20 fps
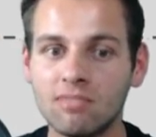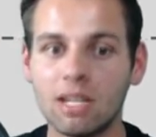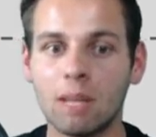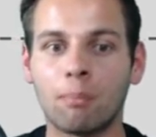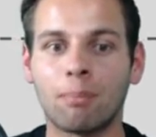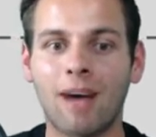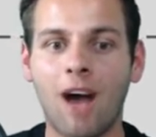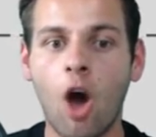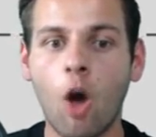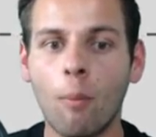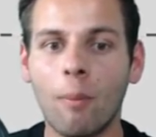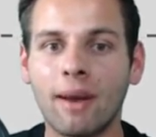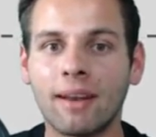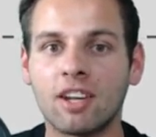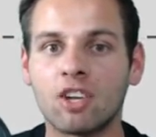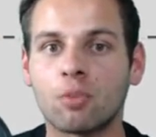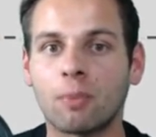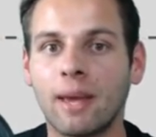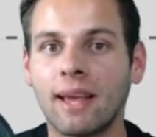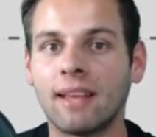braucht man
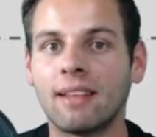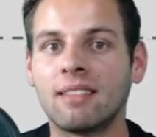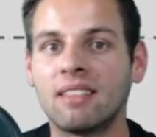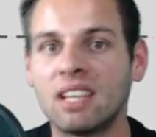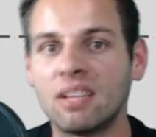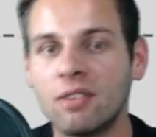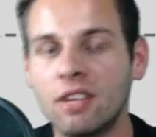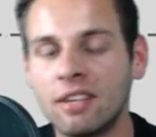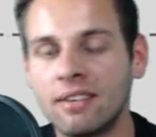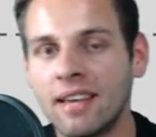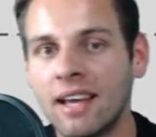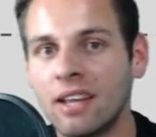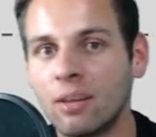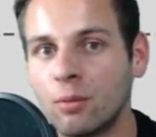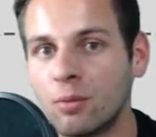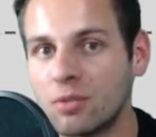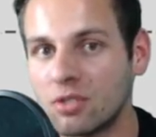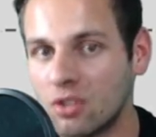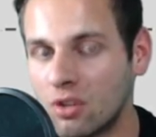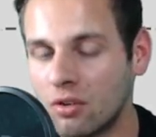entsprechend Liquidität, um die
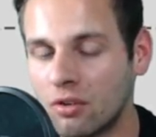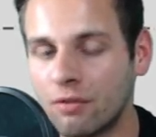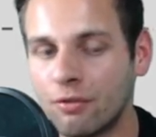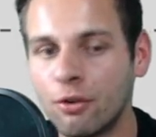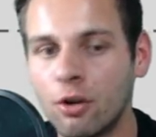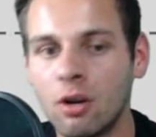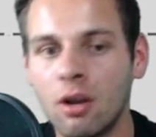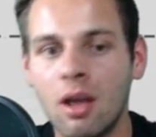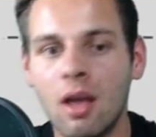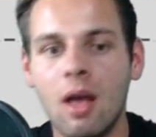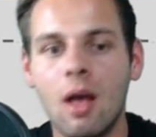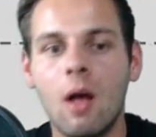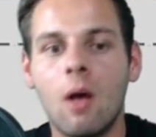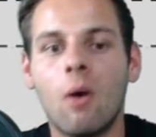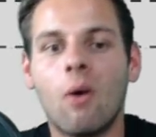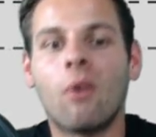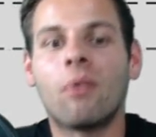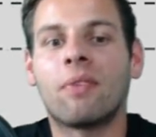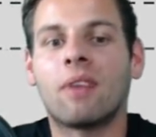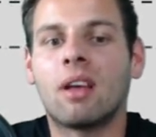Positionen zu füllen.
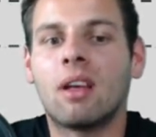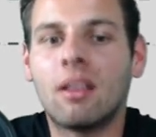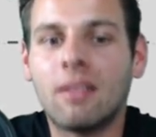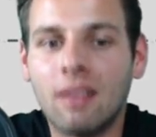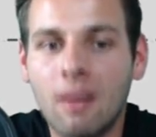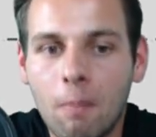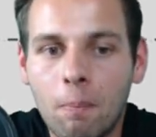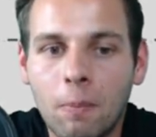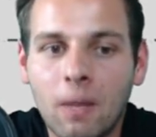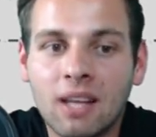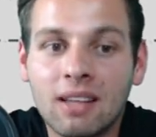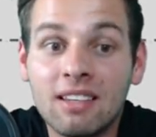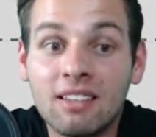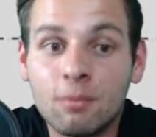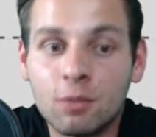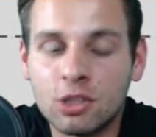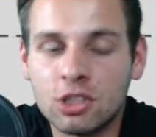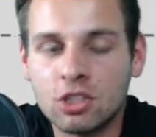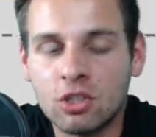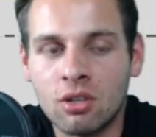Und nach diesen
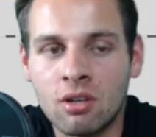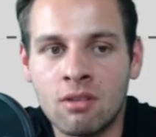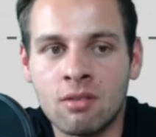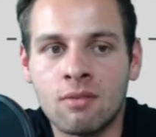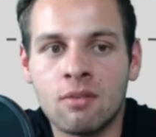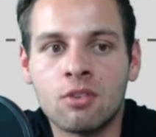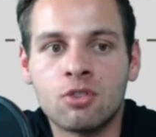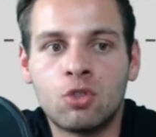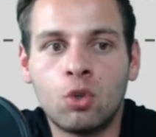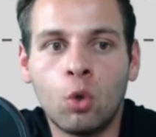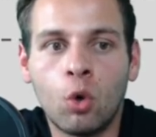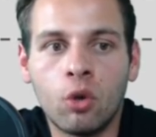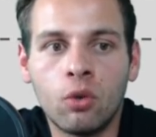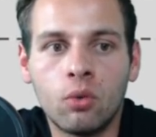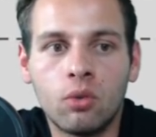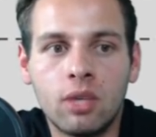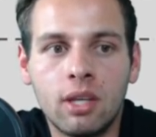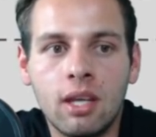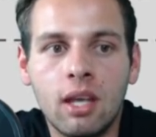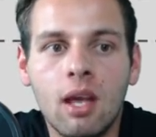Positionen suchen
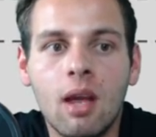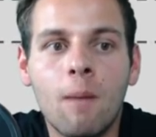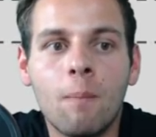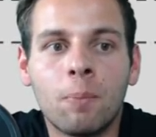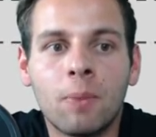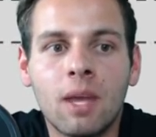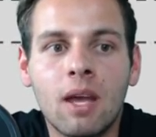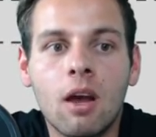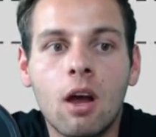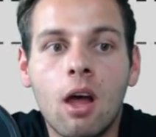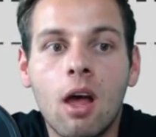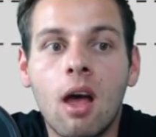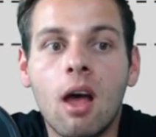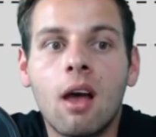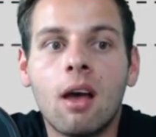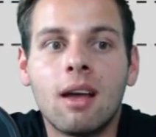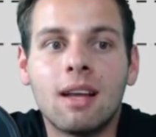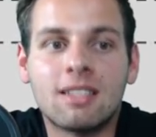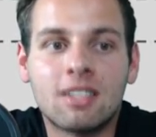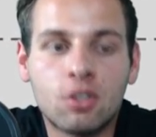die
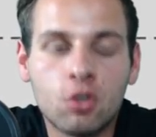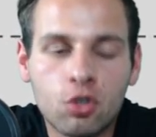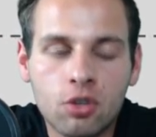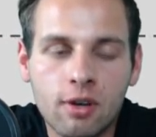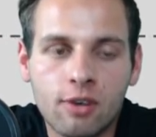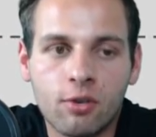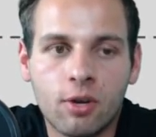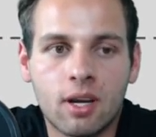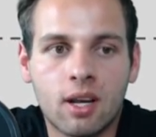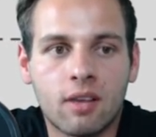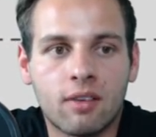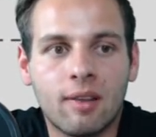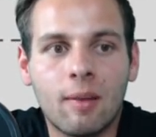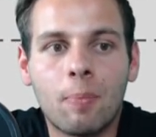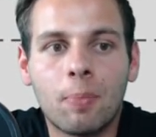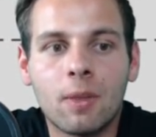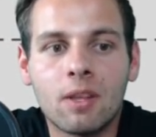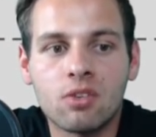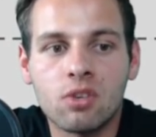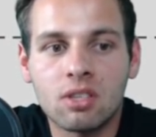Institutional Traders.
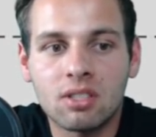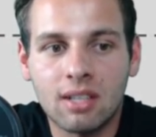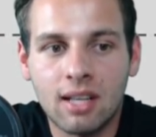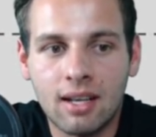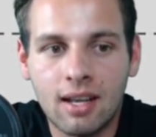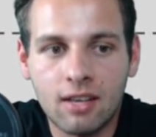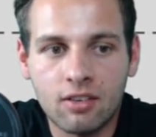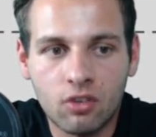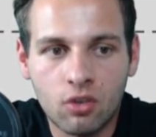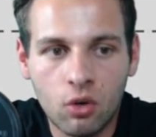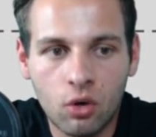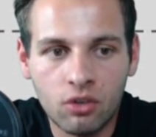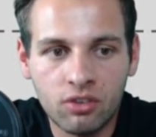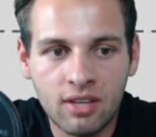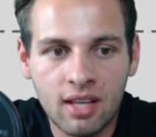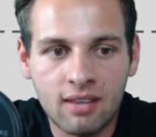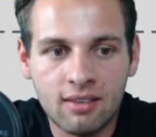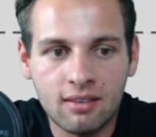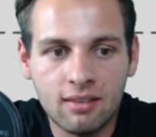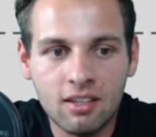So als kleiner Exkurs
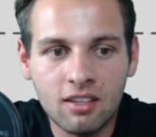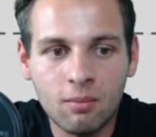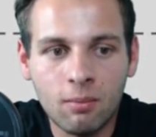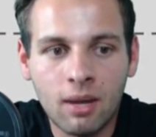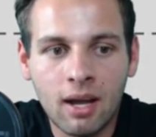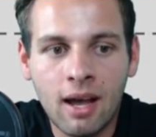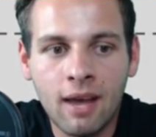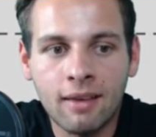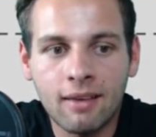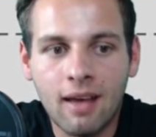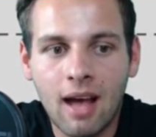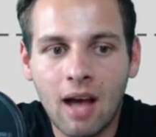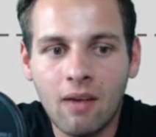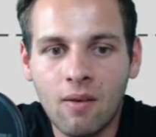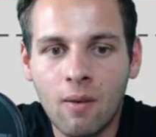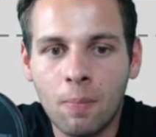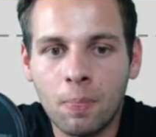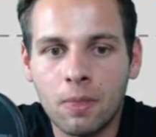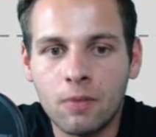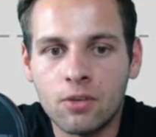jetzt in diesem Bereich,
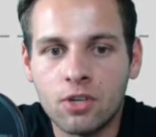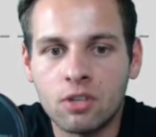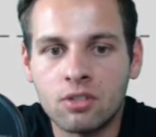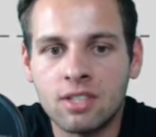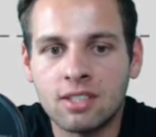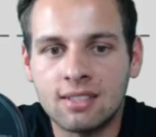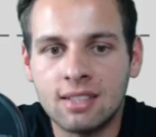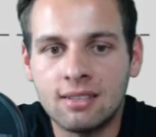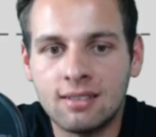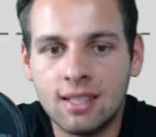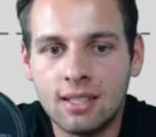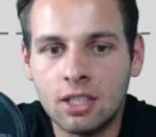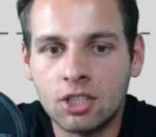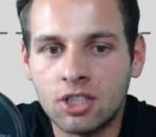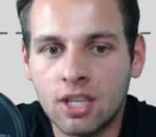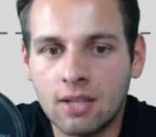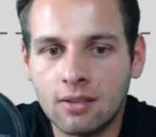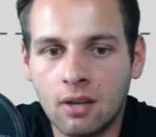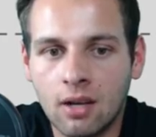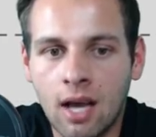aber wir schauen uns jetzt den Daily
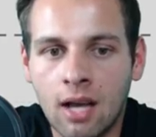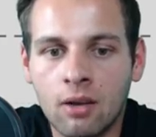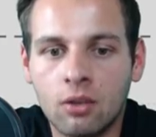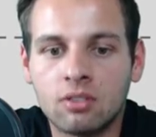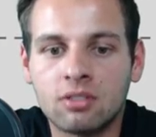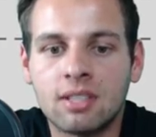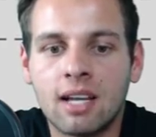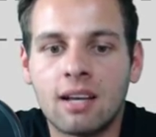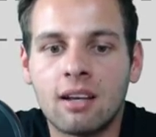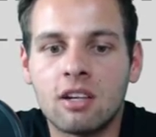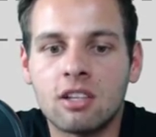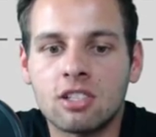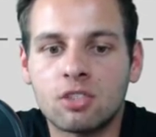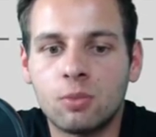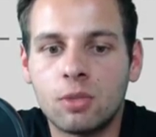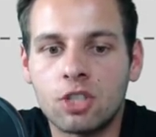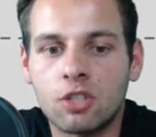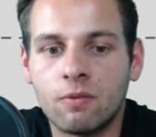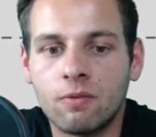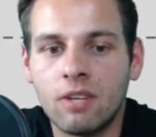Chart noch an und dann
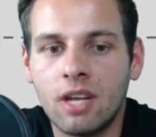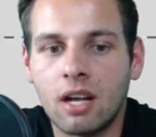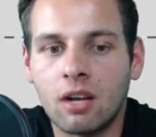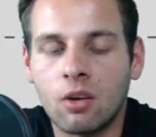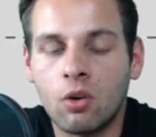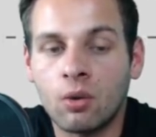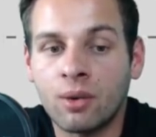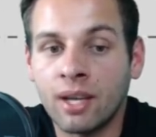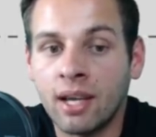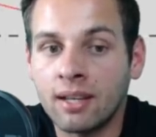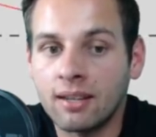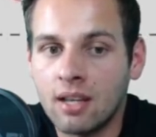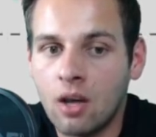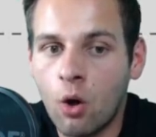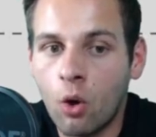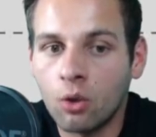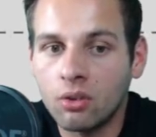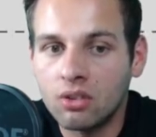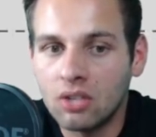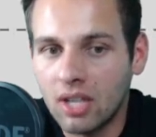switchen wir konkret
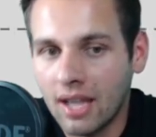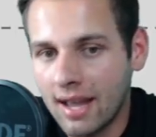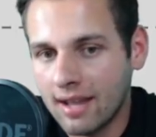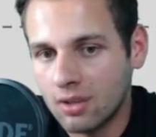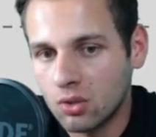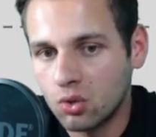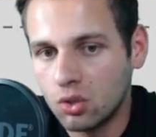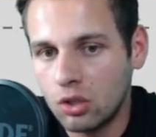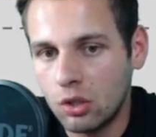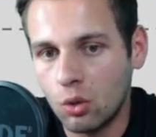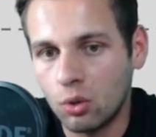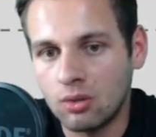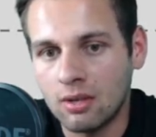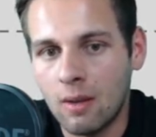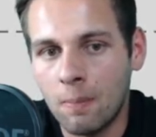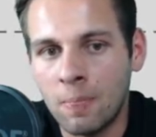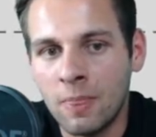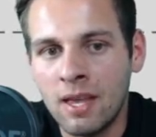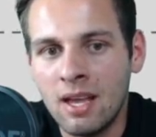auch direkt zu IOTA.